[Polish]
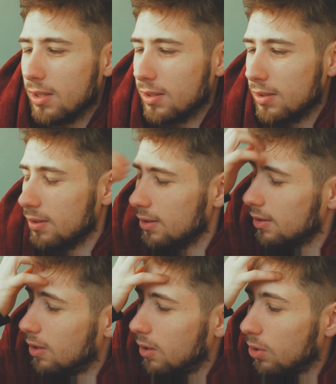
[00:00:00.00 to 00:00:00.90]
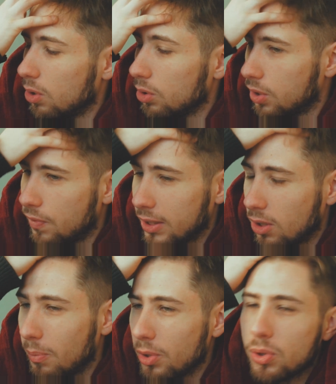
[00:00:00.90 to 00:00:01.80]
e, o, o,
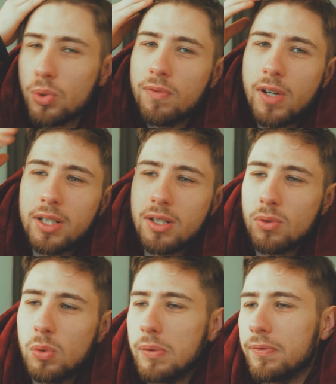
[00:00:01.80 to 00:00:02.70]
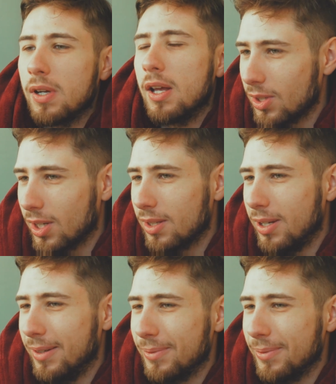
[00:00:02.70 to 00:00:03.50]
świadomość używania słów. Dzisiaj